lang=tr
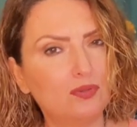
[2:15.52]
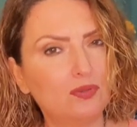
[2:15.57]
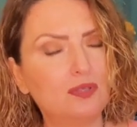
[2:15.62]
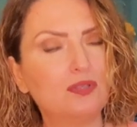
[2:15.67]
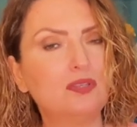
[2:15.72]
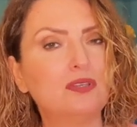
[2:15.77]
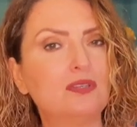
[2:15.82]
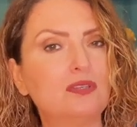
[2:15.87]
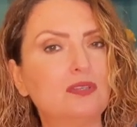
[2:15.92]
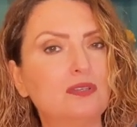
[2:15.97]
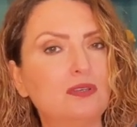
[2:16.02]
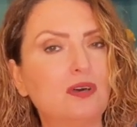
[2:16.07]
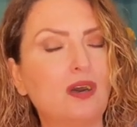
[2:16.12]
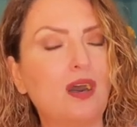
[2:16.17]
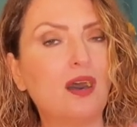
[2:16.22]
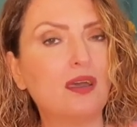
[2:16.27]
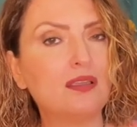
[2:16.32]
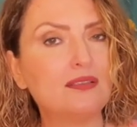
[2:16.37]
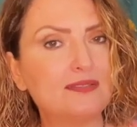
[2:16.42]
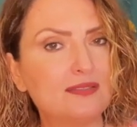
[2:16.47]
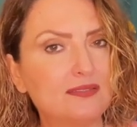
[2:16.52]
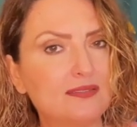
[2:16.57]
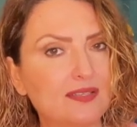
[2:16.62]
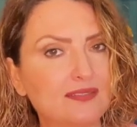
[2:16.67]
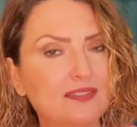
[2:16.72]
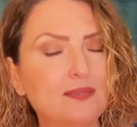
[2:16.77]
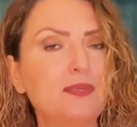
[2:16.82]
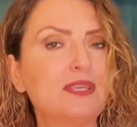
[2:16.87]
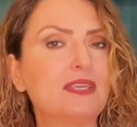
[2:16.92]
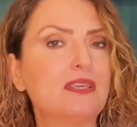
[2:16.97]
e, ay size
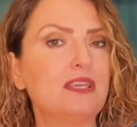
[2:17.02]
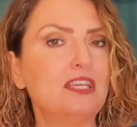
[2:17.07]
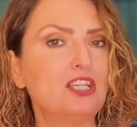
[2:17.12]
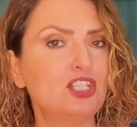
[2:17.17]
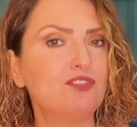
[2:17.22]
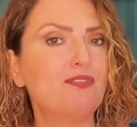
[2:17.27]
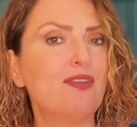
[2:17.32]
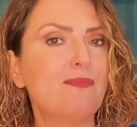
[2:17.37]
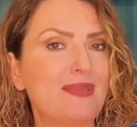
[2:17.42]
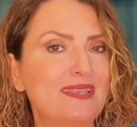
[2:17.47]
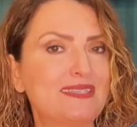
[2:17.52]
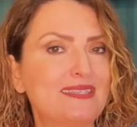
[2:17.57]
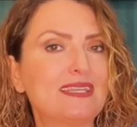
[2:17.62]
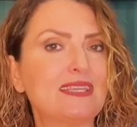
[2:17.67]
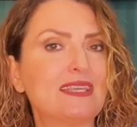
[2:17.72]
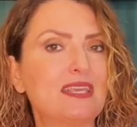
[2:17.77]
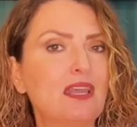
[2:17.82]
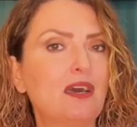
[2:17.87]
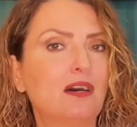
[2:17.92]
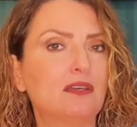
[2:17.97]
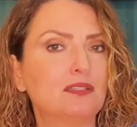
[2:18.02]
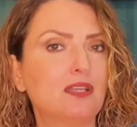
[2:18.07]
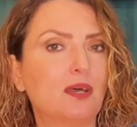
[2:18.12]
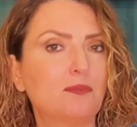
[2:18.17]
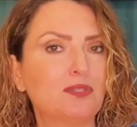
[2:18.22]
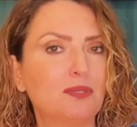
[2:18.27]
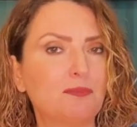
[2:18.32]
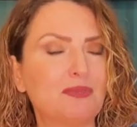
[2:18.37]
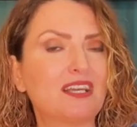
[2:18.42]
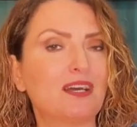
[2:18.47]
tabii ki iş ve mesleki
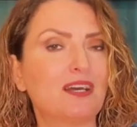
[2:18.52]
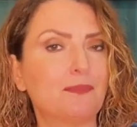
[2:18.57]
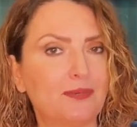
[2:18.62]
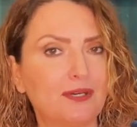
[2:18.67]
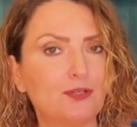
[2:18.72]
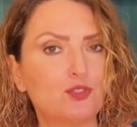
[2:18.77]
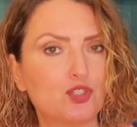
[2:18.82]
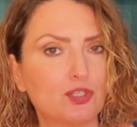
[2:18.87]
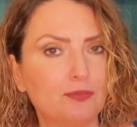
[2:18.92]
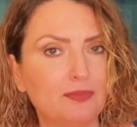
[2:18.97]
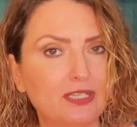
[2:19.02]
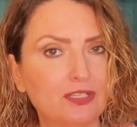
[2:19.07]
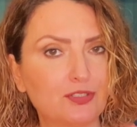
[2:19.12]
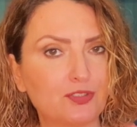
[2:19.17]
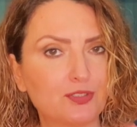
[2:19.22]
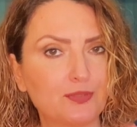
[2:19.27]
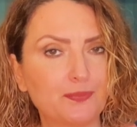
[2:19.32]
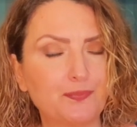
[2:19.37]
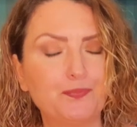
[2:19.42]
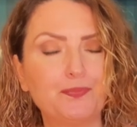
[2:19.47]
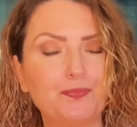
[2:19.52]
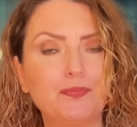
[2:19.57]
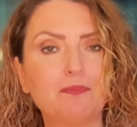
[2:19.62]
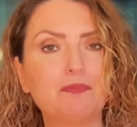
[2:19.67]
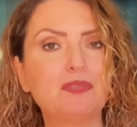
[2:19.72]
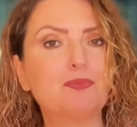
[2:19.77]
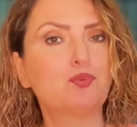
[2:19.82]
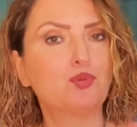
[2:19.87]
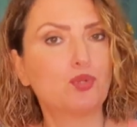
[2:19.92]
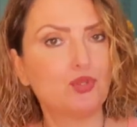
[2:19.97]
anlamda bir kapı açabilir.
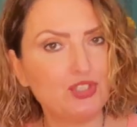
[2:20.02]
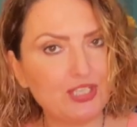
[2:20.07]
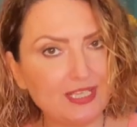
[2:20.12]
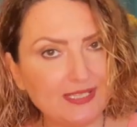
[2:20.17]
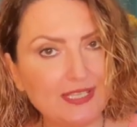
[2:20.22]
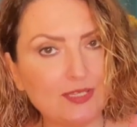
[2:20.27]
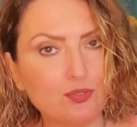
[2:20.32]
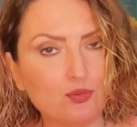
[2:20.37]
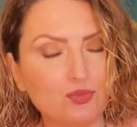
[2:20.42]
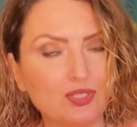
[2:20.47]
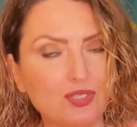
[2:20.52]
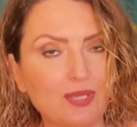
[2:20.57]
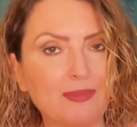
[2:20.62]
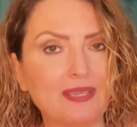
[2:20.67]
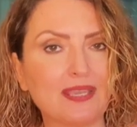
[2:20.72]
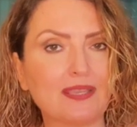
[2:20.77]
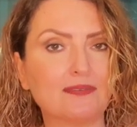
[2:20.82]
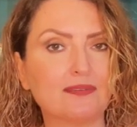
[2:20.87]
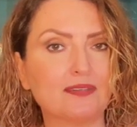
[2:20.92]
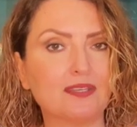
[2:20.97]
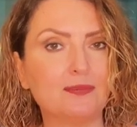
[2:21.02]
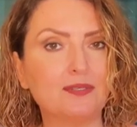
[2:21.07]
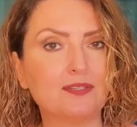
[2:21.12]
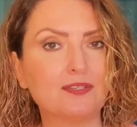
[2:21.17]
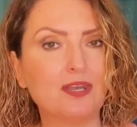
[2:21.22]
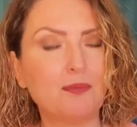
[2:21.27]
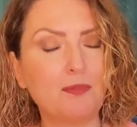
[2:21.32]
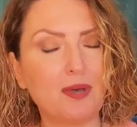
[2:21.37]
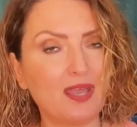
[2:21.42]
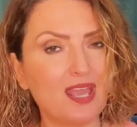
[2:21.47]
Bir projeyi de gündeme getirebilir.
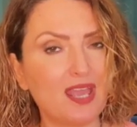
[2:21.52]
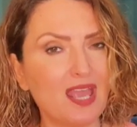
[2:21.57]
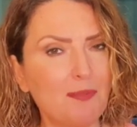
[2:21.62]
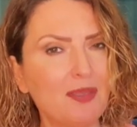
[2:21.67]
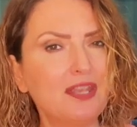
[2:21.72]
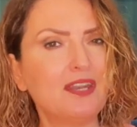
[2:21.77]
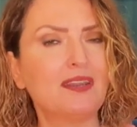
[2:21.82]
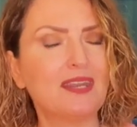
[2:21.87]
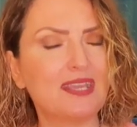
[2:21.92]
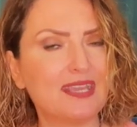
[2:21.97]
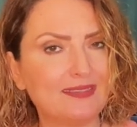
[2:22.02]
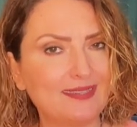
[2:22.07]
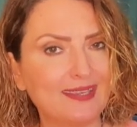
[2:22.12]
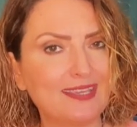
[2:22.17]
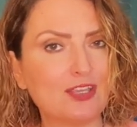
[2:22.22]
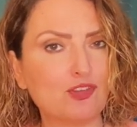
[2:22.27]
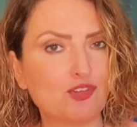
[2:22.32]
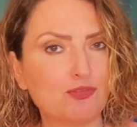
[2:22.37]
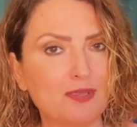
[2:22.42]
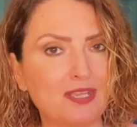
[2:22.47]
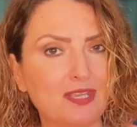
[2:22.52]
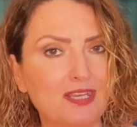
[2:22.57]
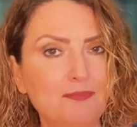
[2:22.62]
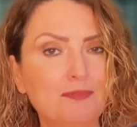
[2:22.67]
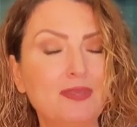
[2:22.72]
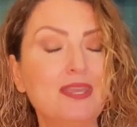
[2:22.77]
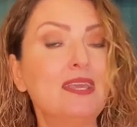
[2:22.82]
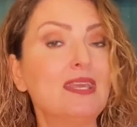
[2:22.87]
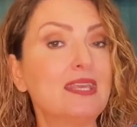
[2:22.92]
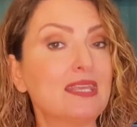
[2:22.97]
Ama hemen harekete geçmeyelim.
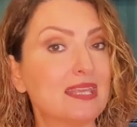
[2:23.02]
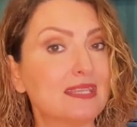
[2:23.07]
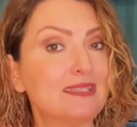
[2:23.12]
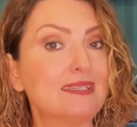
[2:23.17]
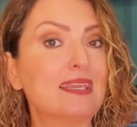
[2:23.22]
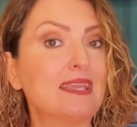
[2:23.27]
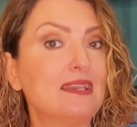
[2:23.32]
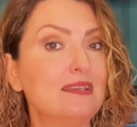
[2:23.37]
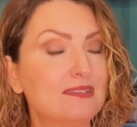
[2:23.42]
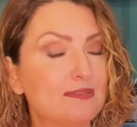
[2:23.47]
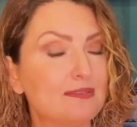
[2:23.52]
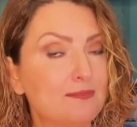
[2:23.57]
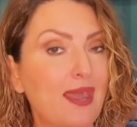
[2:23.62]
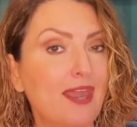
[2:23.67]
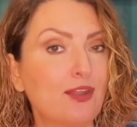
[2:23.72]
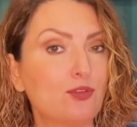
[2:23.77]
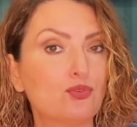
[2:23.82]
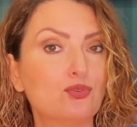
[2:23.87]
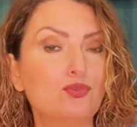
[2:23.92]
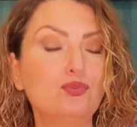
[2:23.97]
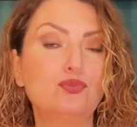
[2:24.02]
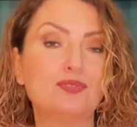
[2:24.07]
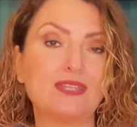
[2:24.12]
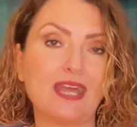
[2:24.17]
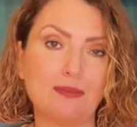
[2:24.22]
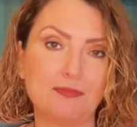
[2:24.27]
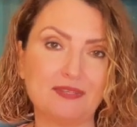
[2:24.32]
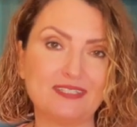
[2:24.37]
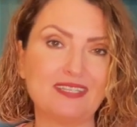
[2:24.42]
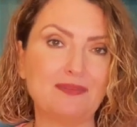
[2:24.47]
Gezegeniniz Merkür'ün
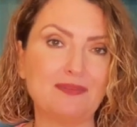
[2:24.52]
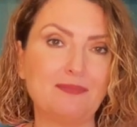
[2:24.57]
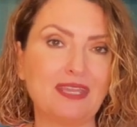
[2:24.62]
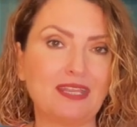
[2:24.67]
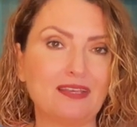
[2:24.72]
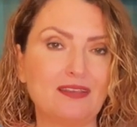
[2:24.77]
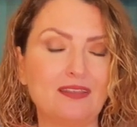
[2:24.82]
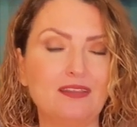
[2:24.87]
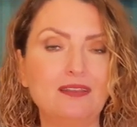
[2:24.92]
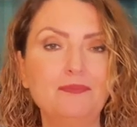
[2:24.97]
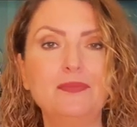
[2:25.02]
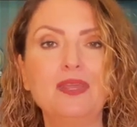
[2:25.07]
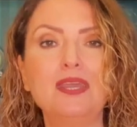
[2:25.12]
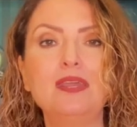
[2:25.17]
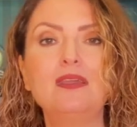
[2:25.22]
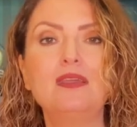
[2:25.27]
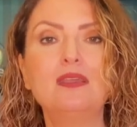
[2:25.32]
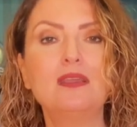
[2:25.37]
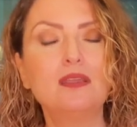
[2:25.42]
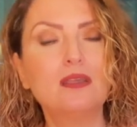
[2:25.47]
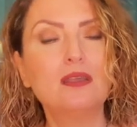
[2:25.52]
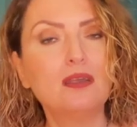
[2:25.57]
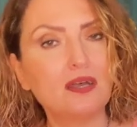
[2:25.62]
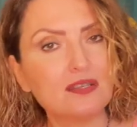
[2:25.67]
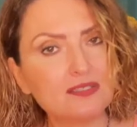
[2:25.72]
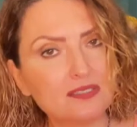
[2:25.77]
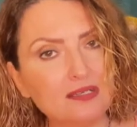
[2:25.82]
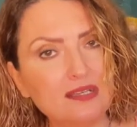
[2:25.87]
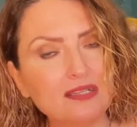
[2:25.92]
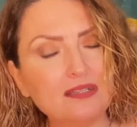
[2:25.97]
düzelmesini bekleyelim.
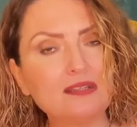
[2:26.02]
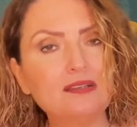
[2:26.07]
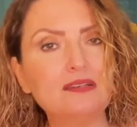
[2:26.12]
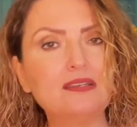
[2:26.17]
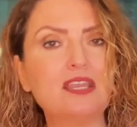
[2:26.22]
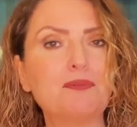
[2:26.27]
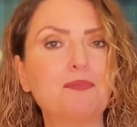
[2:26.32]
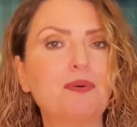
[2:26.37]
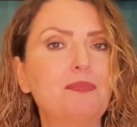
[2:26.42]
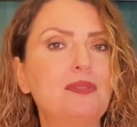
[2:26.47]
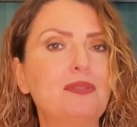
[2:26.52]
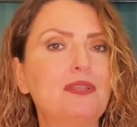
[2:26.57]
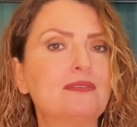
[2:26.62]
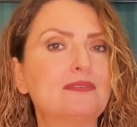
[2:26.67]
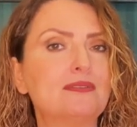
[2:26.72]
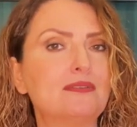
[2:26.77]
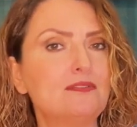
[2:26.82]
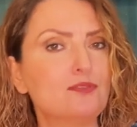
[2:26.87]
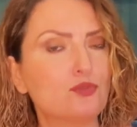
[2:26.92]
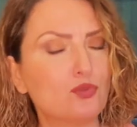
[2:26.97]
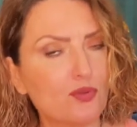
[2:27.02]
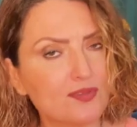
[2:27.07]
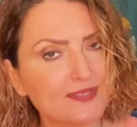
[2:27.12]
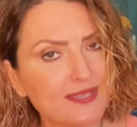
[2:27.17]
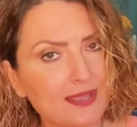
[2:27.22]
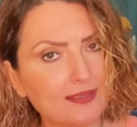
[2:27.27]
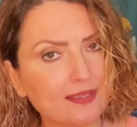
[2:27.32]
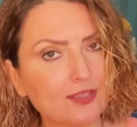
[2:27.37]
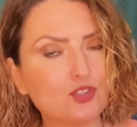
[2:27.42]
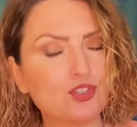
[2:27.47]
Hazırlıklarını yapabilirsiniz.
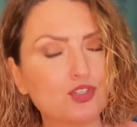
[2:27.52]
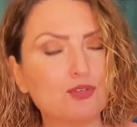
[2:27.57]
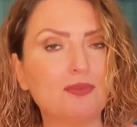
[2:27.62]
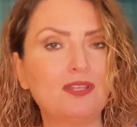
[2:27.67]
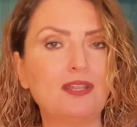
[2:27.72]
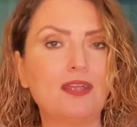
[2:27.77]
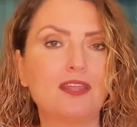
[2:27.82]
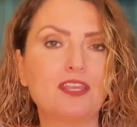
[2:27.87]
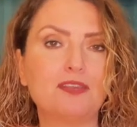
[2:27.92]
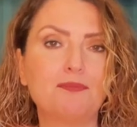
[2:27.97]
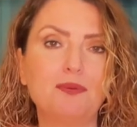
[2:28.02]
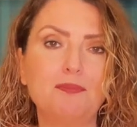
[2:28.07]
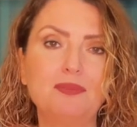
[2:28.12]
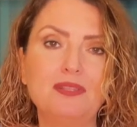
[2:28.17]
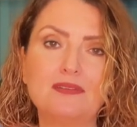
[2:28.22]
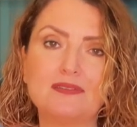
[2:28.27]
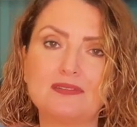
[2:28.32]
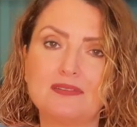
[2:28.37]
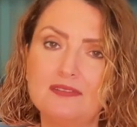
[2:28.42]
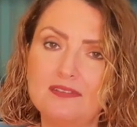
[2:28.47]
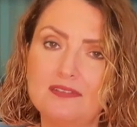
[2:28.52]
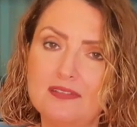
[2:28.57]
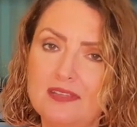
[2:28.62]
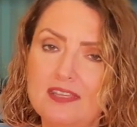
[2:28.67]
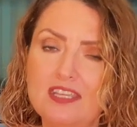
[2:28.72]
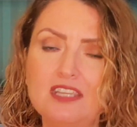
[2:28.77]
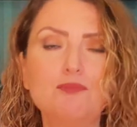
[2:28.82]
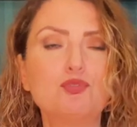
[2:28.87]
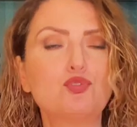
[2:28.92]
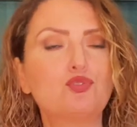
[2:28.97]
Gözden geçirmeler yapabilirsiniz.
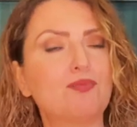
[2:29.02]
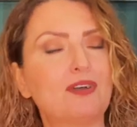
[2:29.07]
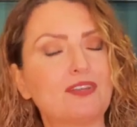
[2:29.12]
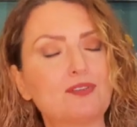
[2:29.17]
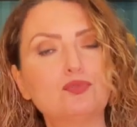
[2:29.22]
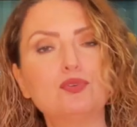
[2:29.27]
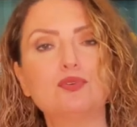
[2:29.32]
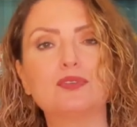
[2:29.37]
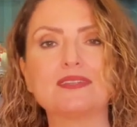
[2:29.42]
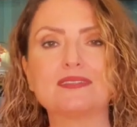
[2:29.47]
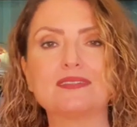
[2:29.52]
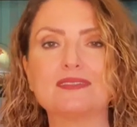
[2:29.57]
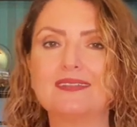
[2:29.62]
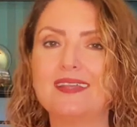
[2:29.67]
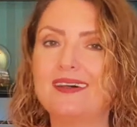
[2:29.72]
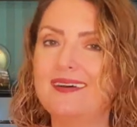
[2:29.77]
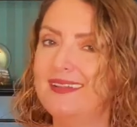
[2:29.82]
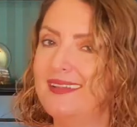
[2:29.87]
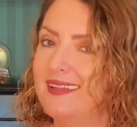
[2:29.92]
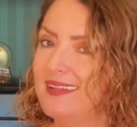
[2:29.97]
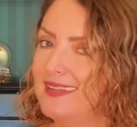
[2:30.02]
20 Şubat sonrası da